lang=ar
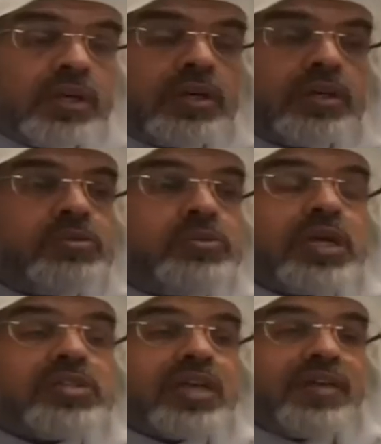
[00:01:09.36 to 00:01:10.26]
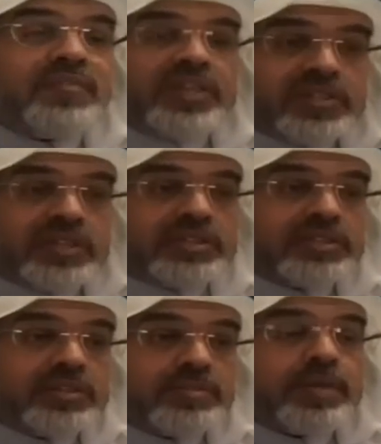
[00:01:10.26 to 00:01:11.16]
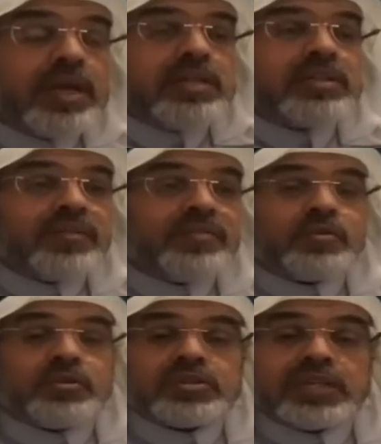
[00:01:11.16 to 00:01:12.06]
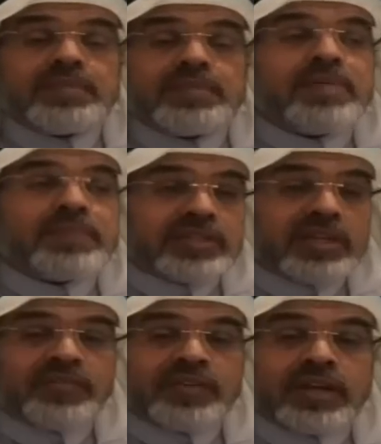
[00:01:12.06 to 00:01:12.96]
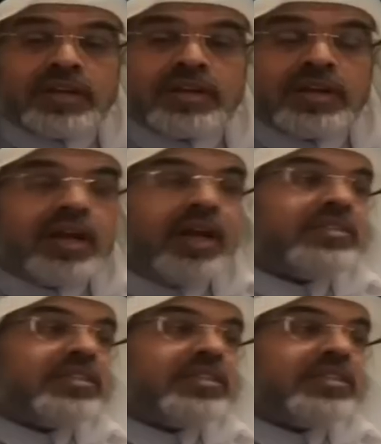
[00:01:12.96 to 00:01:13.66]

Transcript: أن الناس أفلست ما عندها فلوس هي ما هي مكتفية حتى